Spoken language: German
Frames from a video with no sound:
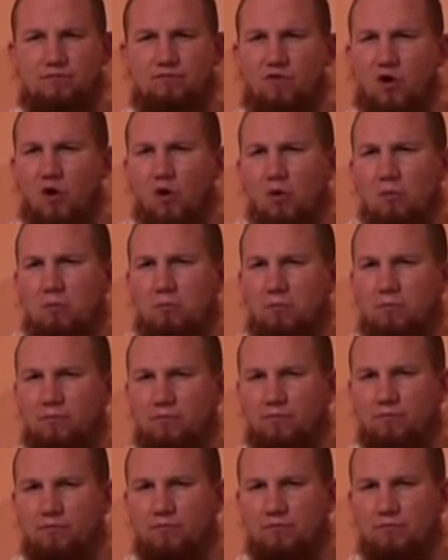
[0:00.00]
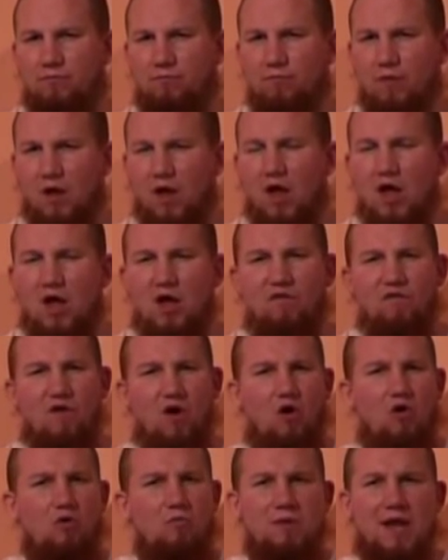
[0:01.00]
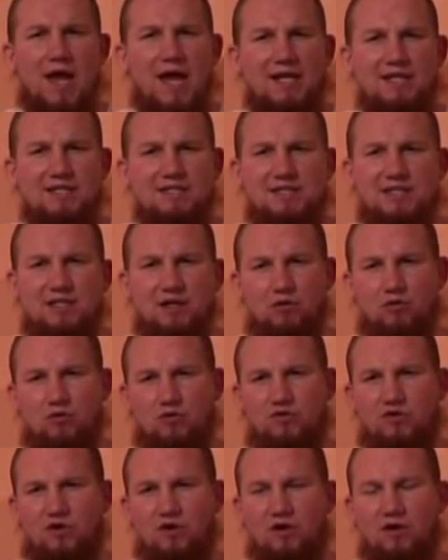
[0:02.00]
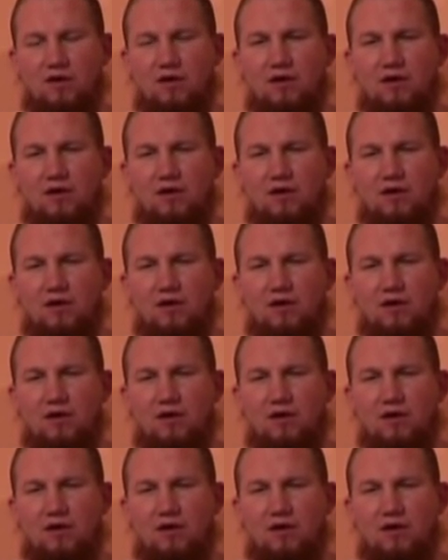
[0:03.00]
Warum? Warum leiden sie darunter?